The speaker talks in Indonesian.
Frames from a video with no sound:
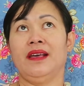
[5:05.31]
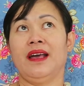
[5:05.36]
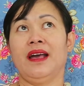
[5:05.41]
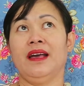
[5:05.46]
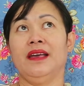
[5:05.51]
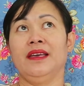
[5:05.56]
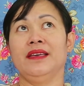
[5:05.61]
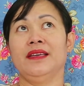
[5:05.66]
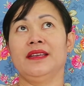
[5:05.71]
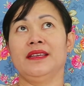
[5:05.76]

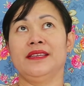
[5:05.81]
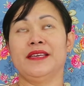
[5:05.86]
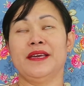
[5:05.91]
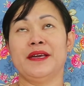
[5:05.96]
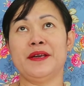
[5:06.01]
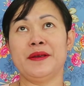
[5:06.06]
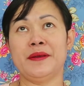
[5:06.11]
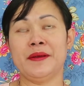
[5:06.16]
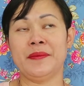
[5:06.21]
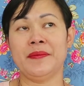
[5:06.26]

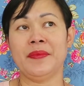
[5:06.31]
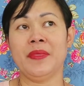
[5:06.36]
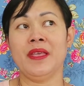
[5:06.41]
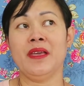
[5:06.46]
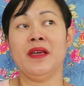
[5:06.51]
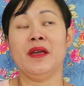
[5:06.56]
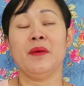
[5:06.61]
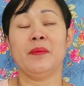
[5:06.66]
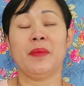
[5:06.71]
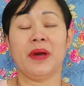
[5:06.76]
akhirnya
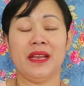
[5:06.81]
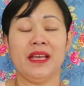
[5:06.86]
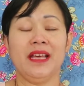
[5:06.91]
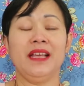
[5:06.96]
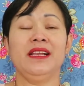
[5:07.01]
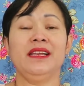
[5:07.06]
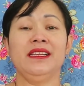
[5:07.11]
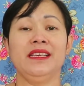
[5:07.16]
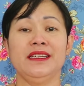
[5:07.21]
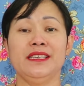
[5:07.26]

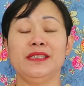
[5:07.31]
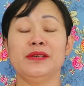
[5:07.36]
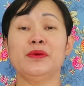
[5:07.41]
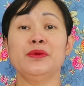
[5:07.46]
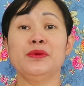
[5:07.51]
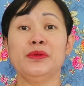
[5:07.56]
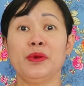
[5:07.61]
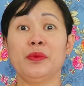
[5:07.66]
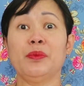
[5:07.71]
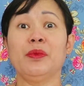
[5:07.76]
padahal
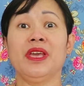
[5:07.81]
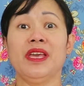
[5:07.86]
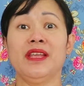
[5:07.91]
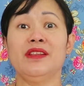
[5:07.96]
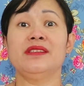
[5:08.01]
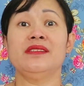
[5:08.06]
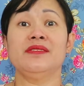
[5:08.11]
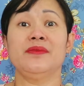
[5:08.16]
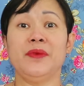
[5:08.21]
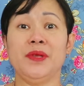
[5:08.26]
untuk bikin
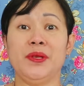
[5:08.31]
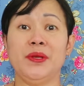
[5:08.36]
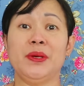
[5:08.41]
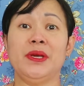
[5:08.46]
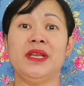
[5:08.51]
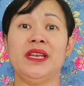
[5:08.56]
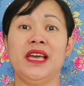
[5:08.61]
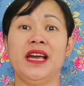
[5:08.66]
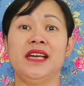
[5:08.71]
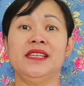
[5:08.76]
video
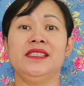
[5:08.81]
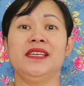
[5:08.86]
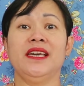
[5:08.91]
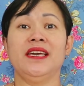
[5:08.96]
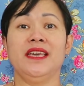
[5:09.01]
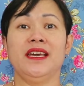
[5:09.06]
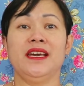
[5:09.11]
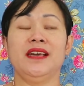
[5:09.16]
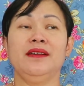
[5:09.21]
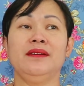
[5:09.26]
ini aja
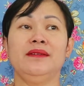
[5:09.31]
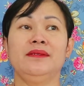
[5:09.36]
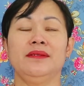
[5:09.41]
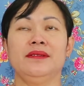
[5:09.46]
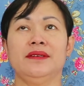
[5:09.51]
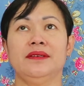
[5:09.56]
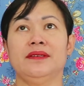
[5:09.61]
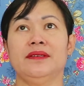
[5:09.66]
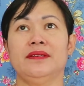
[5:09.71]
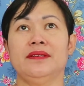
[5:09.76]
ya
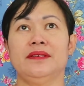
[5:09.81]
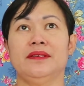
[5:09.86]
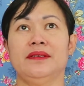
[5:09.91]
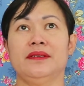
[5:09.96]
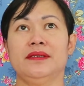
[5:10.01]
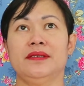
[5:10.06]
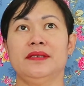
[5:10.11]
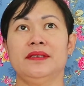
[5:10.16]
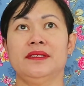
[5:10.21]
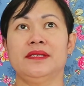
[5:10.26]

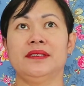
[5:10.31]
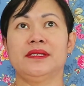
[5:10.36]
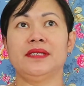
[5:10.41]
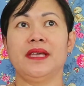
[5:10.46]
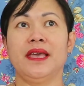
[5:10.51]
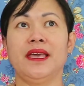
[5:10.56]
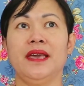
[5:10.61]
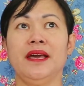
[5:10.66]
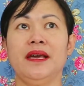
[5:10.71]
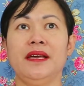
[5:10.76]
uh,
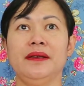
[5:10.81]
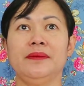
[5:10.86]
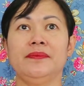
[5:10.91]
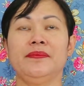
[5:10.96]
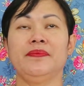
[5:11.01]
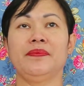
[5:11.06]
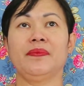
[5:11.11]
saya